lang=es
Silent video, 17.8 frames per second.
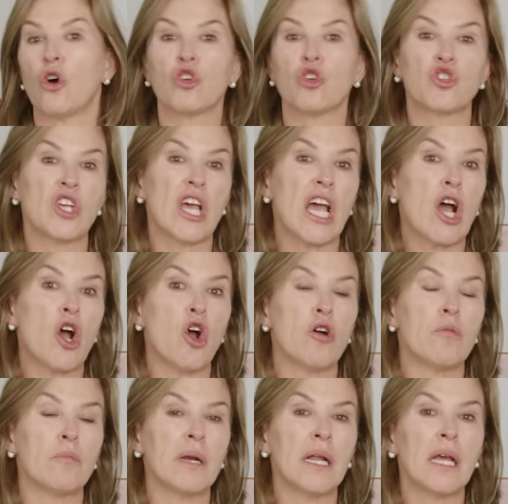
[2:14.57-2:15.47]
o sea
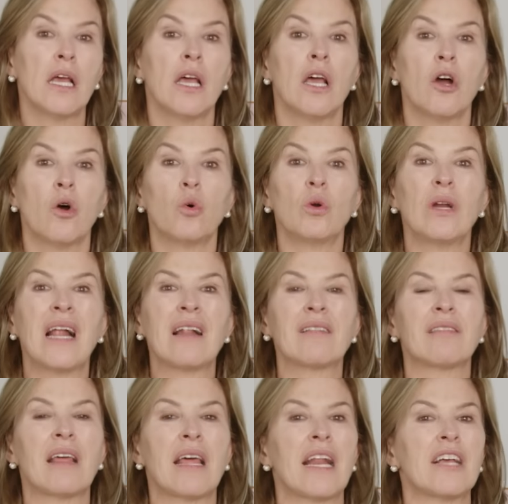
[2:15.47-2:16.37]
hombre, una
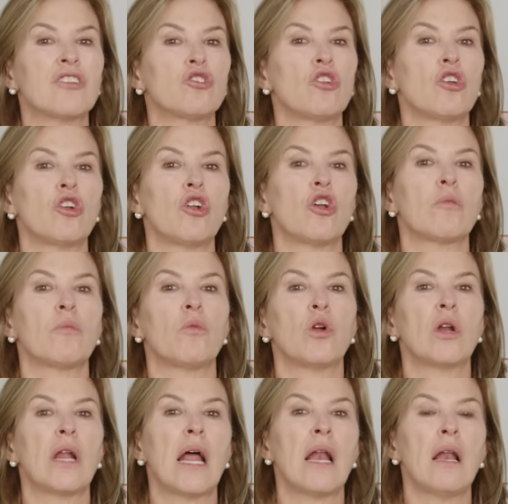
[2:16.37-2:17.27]
alteración
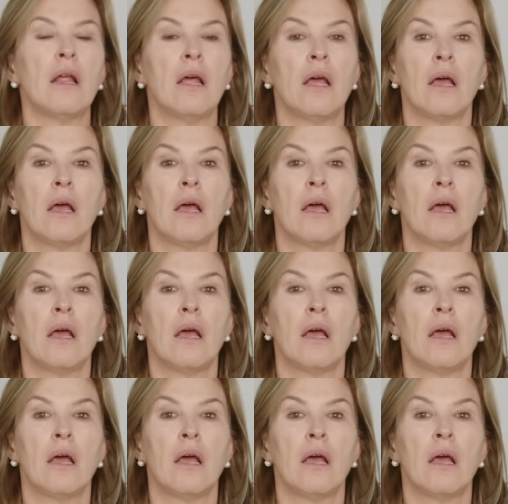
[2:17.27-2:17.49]
hormonal